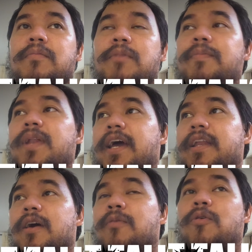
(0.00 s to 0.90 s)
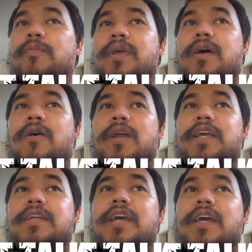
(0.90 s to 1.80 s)
ไม่เป็นไร เดี๋ยวผมจะคอย
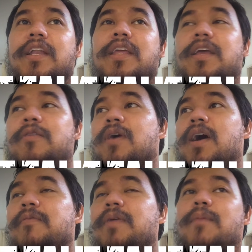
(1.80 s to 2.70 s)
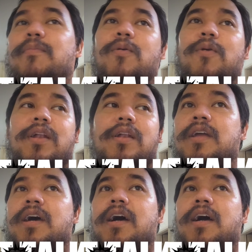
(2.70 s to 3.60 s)
รีเช็คอีกทีทุกครั้งเวลาโพส
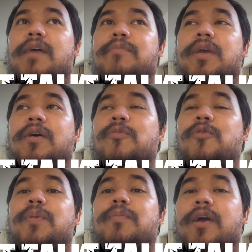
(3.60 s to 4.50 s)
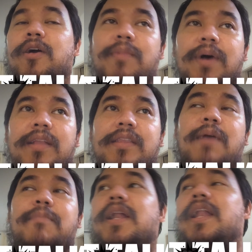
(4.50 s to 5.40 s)
ถ้าใครมีข้อมูลใหม่ๆก็มาแจ
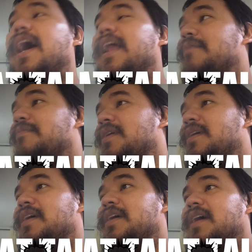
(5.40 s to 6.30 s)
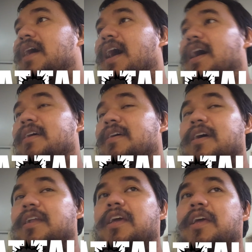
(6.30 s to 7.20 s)
มกันได้นะครับ อ่ะค
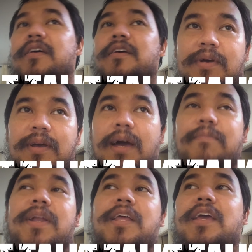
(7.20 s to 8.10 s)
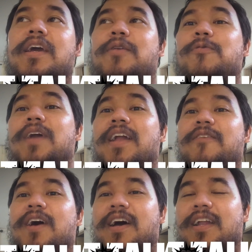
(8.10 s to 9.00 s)
รั้นี้กลับไปที่กระทูนั้น
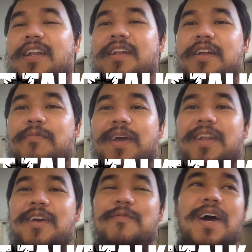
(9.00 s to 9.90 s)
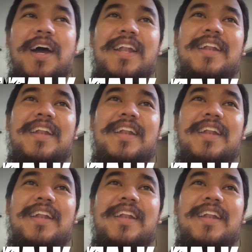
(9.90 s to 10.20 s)
ว่าทำไมถึงมา